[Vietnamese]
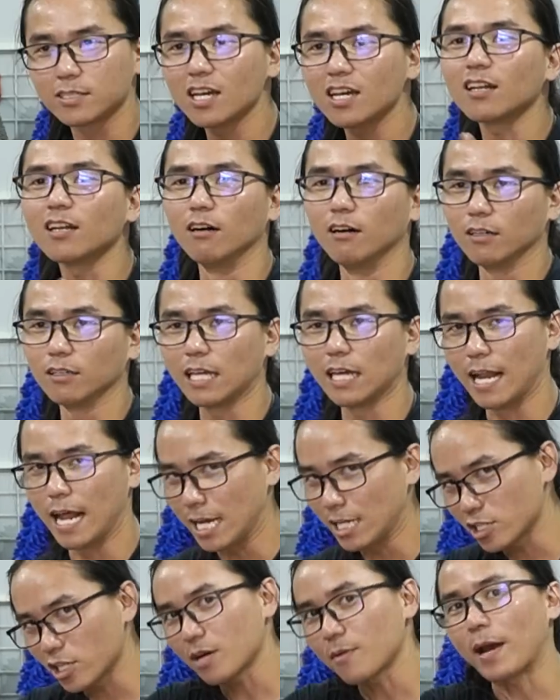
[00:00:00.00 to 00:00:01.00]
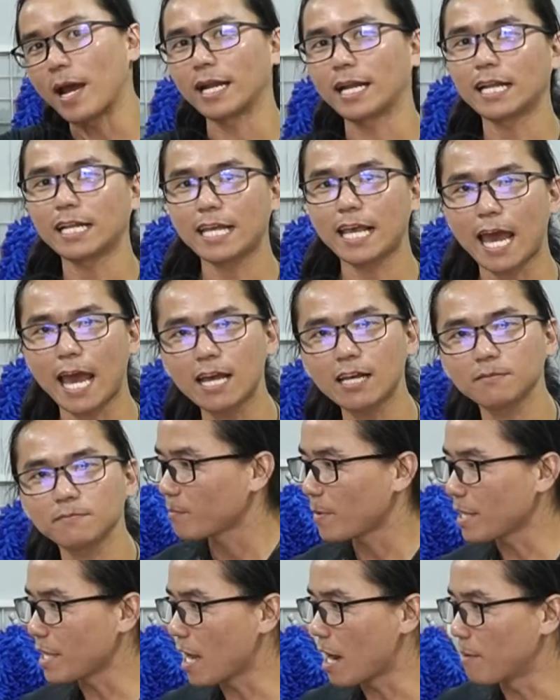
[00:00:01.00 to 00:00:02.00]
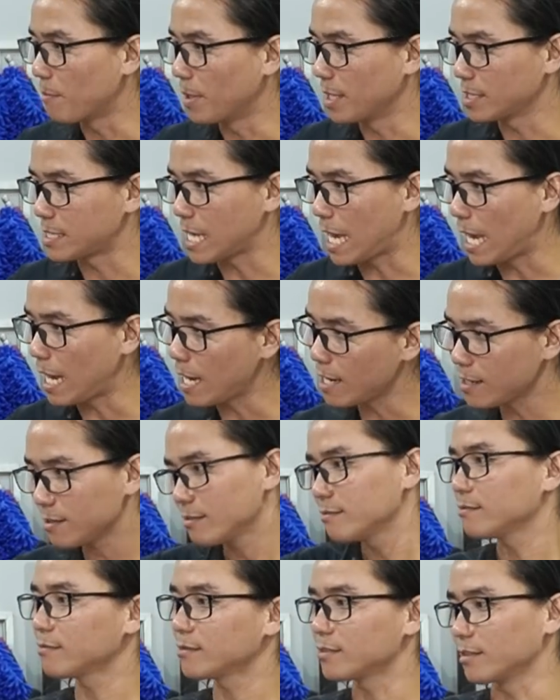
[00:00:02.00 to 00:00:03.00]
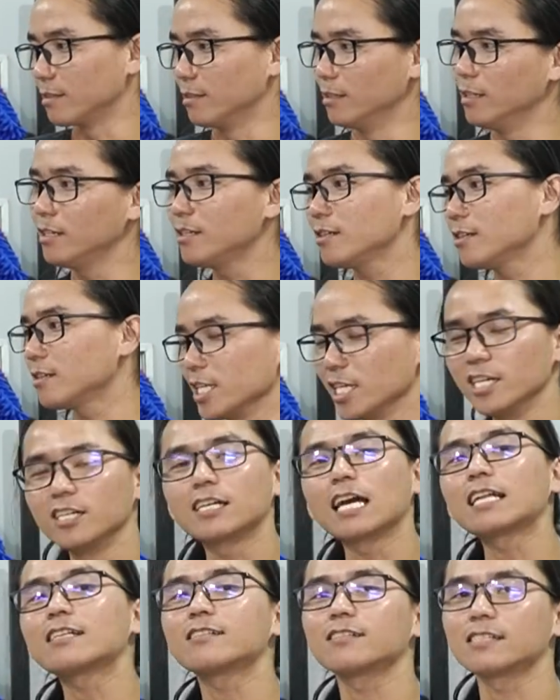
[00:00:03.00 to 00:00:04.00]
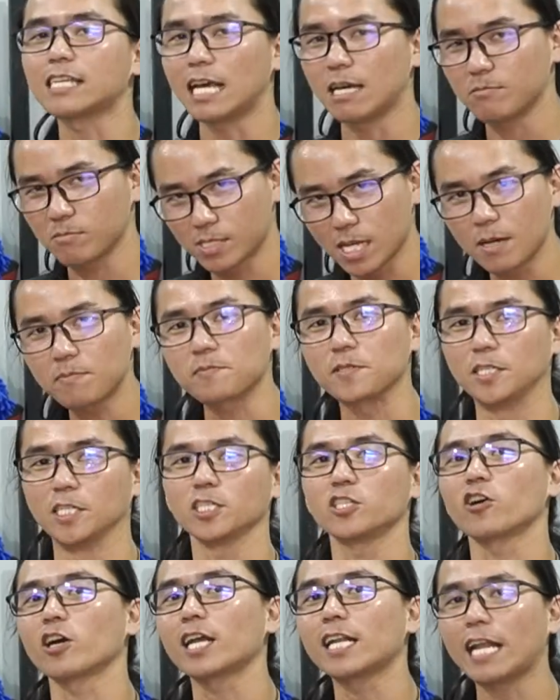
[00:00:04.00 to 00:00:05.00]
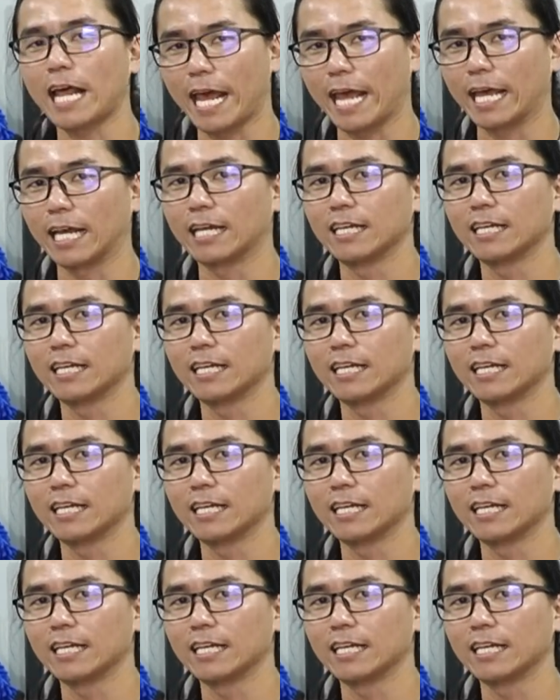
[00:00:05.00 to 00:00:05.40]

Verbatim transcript: chất lượng thì để cho các bạn đánh giá. Bây giờ mình sẽ rửa như cách Xe Ôm Shop rửa cho khách hàng